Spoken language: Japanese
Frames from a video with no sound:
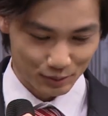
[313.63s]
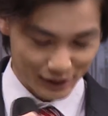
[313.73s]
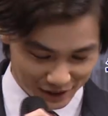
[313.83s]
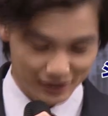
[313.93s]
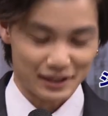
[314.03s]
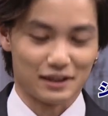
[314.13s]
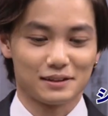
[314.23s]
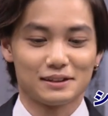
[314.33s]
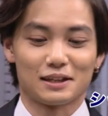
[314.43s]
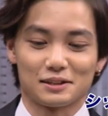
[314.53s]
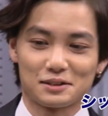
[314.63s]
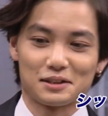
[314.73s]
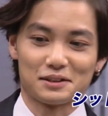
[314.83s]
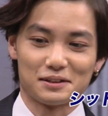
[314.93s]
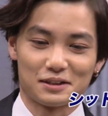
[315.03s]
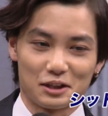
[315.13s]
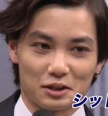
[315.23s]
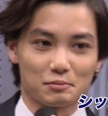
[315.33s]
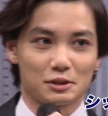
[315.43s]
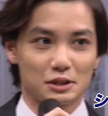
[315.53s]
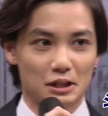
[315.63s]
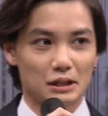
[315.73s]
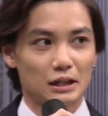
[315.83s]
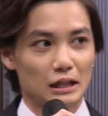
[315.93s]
振り切ってやらせていただきました